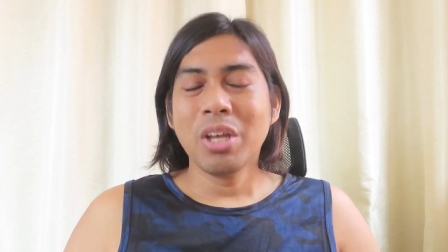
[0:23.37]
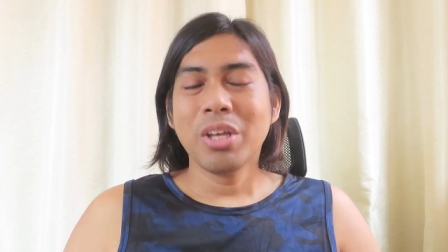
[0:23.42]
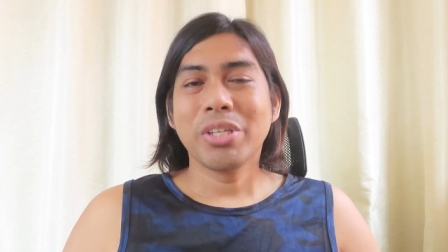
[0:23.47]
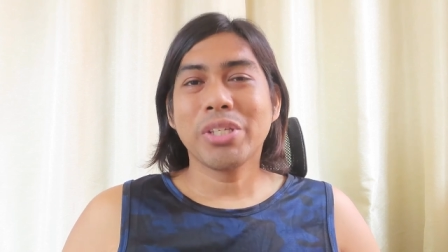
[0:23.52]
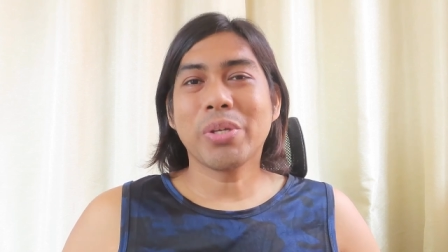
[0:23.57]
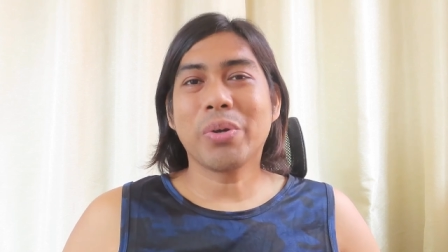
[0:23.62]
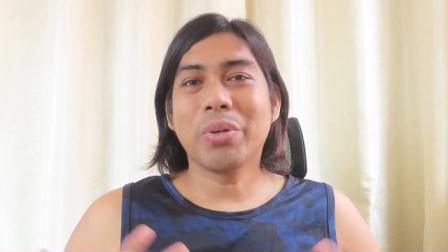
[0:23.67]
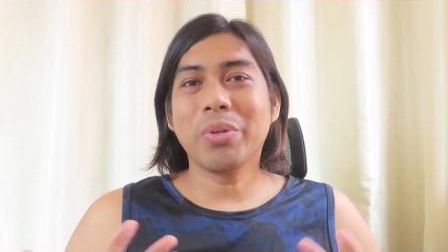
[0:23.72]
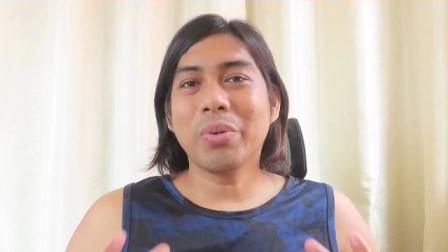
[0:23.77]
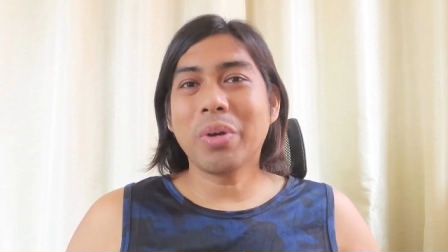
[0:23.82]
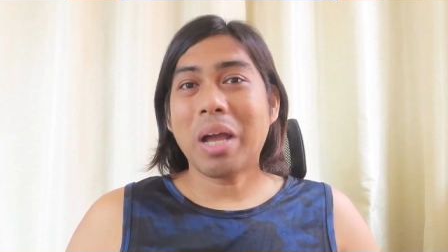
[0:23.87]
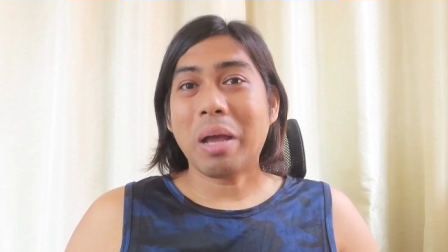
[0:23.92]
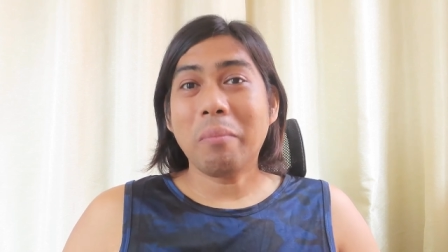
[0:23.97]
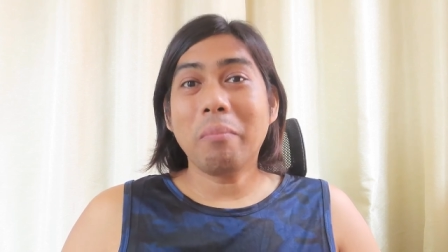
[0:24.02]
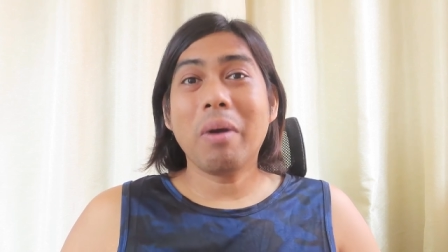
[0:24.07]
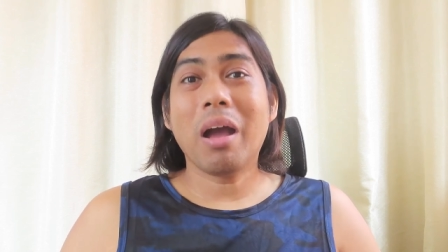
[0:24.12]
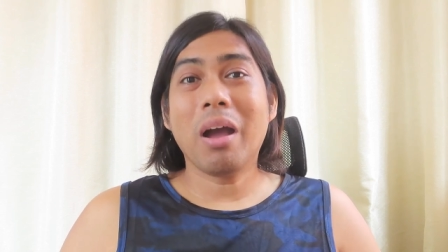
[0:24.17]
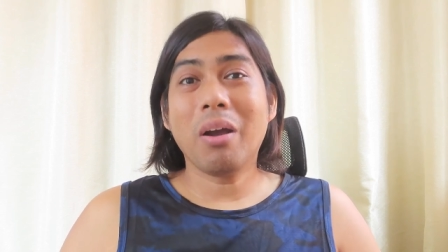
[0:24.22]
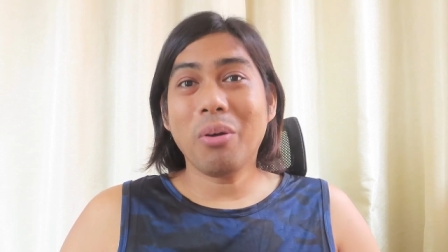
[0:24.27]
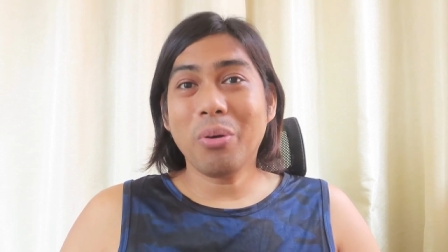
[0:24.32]
So ano nga
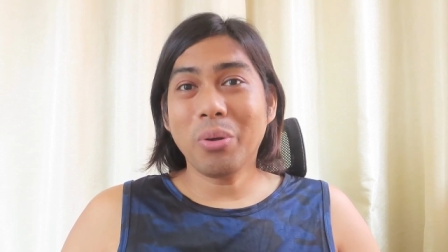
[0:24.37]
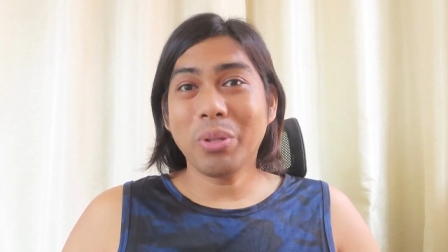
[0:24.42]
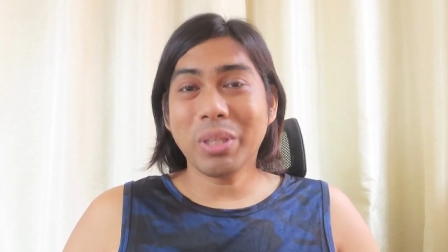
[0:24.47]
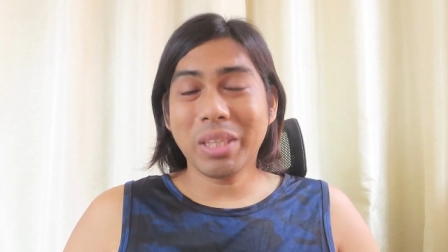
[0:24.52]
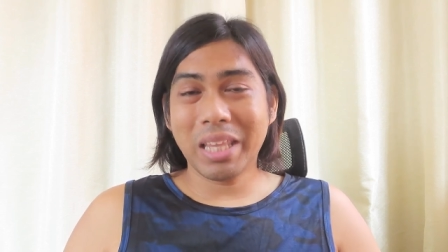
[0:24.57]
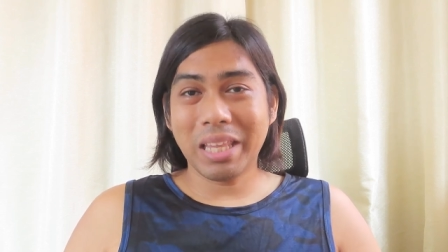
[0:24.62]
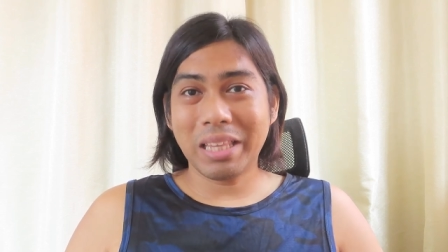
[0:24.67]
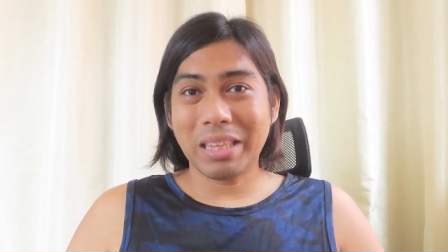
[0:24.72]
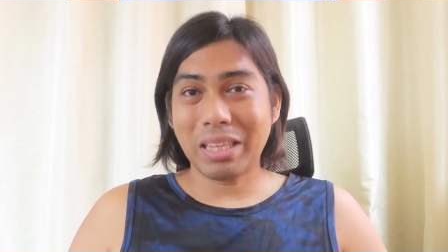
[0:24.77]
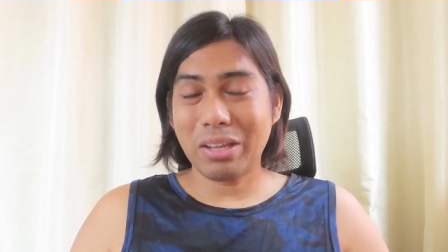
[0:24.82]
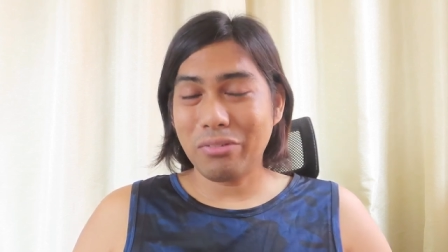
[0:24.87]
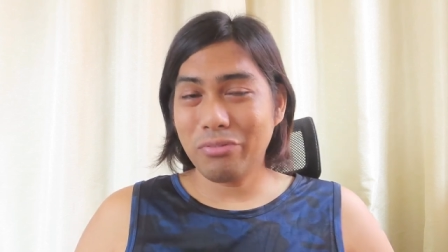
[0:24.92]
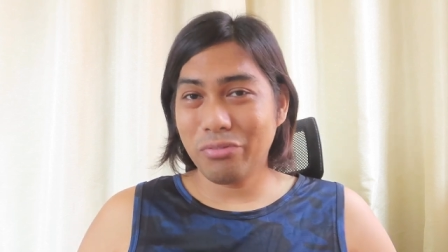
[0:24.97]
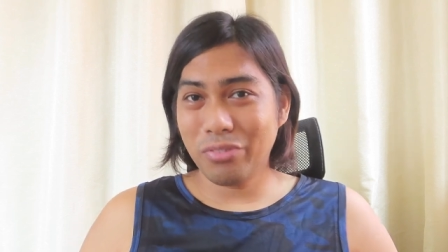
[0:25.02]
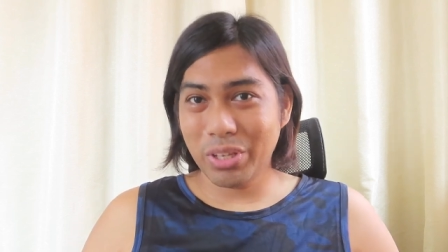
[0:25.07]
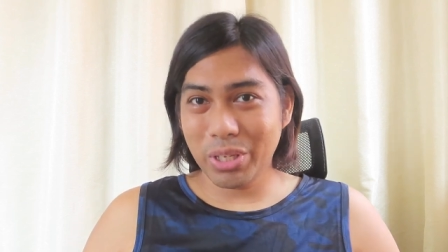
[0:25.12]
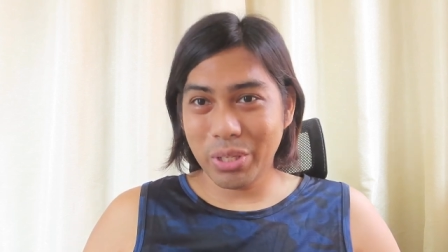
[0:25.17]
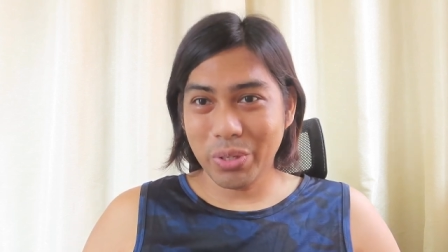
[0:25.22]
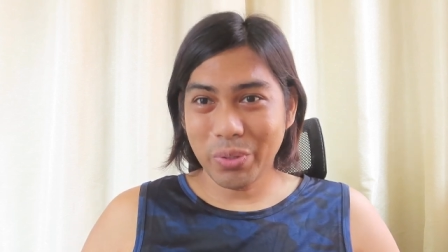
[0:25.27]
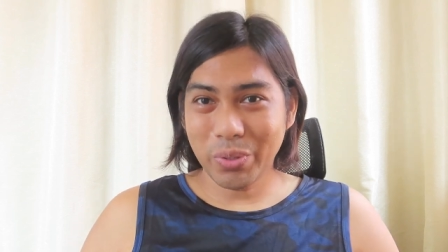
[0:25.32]
ba ang content ng
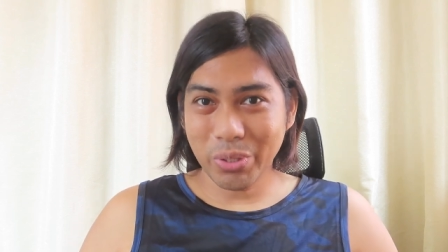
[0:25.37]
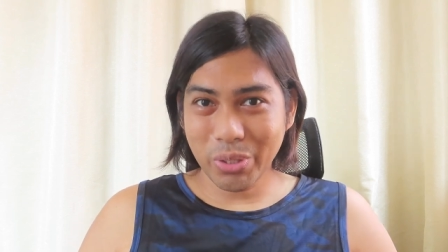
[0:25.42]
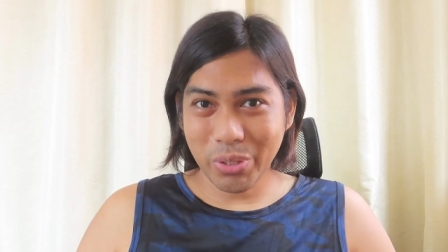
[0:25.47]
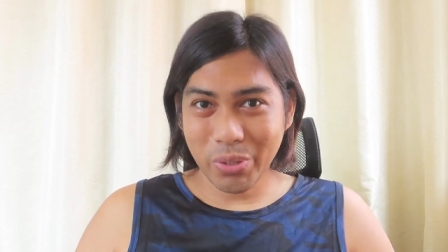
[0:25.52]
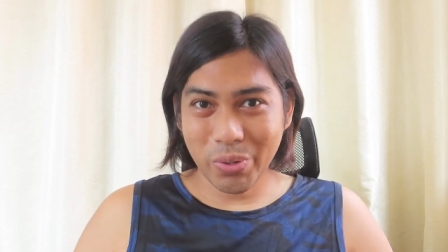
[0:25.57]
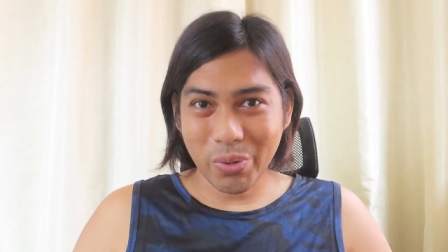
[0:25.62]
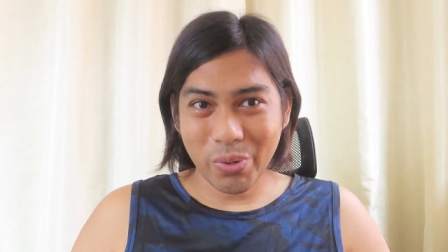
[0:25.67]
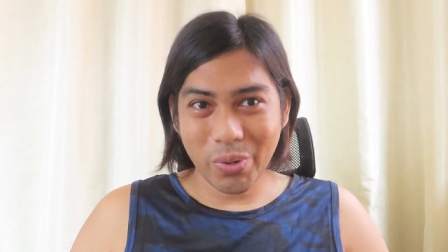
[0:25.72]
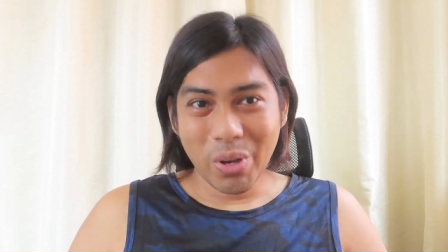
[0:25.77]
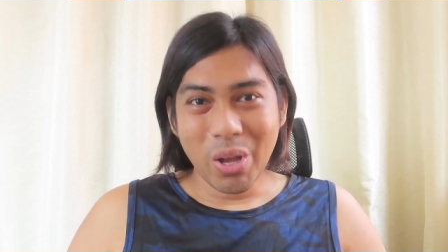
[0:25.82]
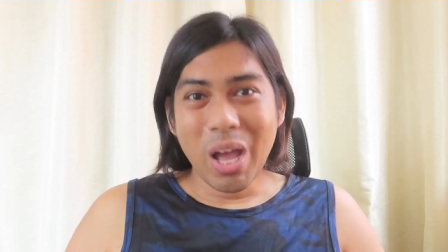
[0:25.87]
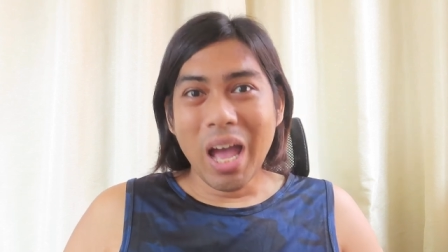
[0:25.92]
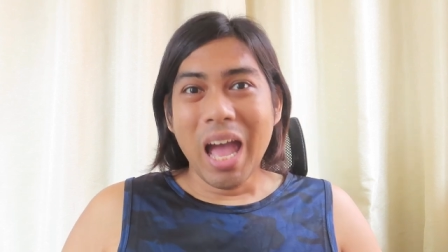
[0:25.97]
video to?